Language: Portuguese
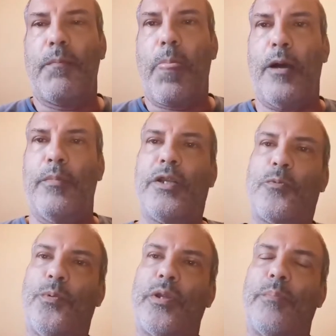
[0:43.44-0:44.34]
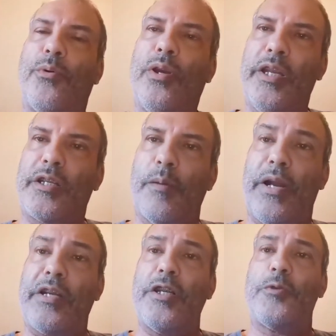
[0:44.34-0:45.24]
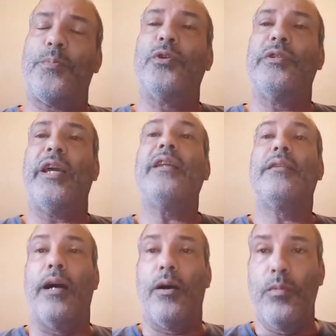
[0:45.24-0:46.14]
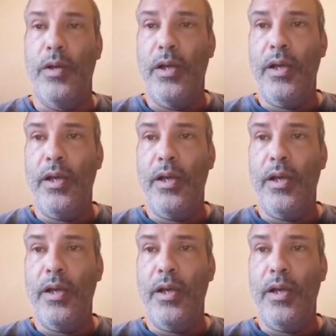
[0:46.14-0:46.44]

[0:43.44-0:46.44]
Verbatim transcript: é uma disputa política para a gente poder então